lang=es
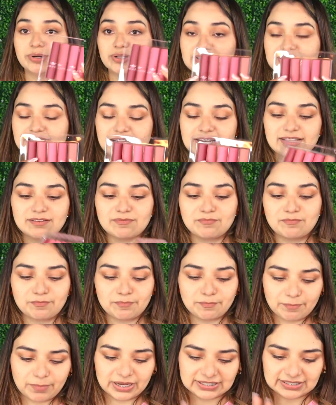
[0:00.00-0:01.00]
pero están
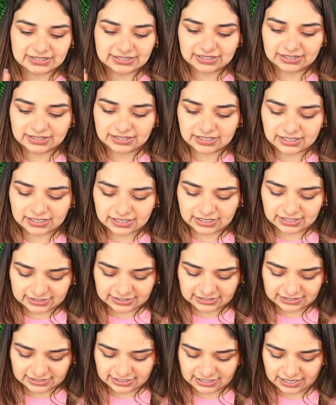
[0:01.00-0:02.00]
bastante
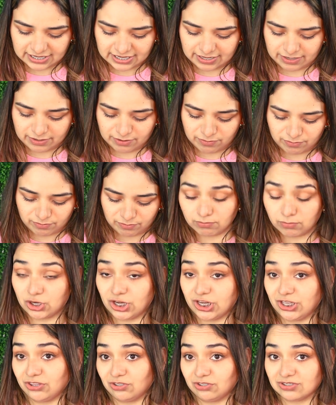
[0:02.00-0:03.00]
este,
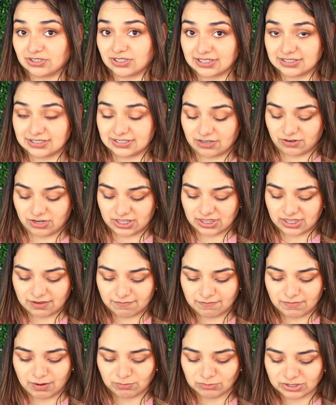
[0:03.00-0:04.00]
bonitos hasta
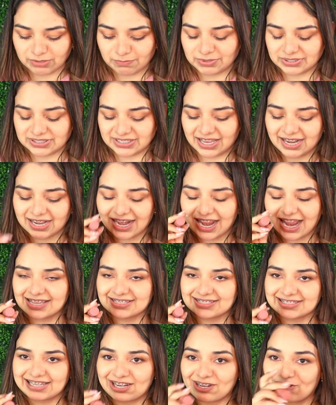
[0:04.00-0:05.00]
ahorita. Vamos a empezar
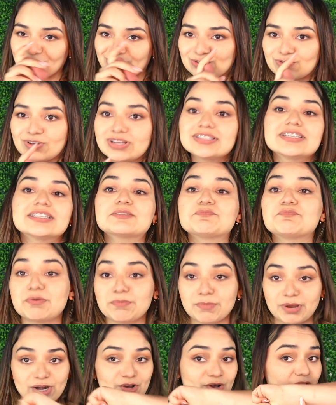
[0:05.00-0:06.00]
a hacer los swatches
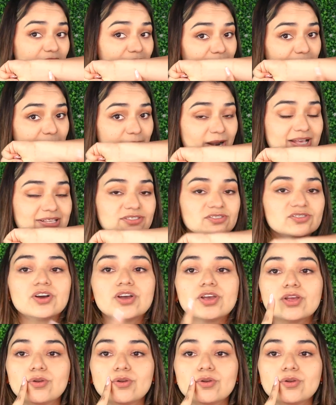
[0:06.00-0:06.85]
primero en mi brazo